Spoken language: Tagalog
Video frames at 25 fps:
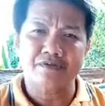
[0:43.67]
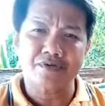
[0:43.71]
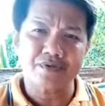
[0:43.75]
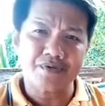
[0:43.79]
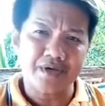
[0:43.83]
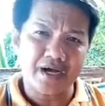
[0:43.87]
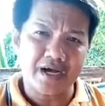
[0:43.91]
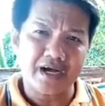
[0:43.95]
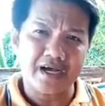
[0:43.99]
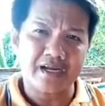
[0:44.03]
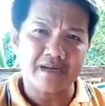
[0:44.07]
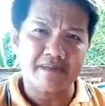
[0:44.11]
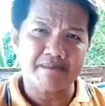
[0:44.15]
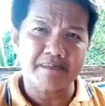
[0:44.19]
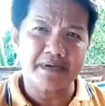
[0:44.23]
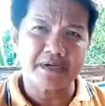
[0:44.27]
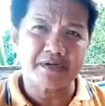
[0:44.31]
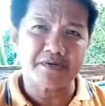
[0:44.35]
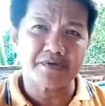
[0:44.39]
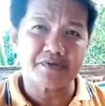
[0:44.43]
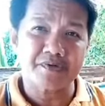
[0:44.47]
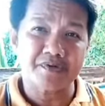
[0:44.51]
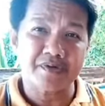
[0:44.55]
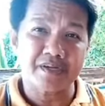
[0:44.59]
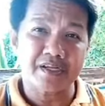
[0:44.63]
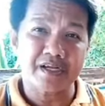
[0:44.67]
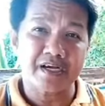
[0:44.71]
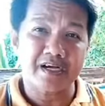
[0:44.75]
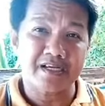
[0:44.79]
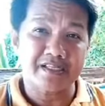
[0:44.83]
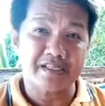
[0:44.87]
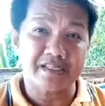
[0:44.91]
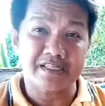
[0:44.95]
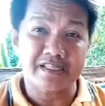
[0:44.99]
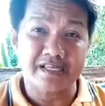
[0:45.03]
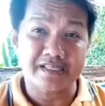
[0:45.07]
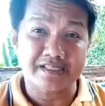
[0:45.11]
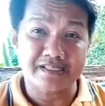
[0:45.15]
lugar pero yun lang
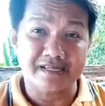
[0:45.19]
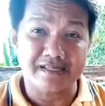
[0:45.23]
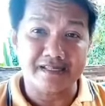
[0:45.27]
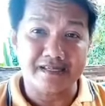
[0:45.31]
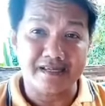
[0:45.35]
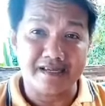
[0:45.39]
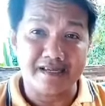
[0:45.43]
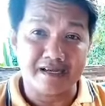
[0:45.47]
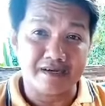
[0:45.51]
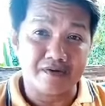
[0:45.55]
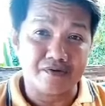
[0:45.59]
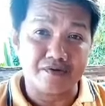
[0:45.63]
ang dinatna nila.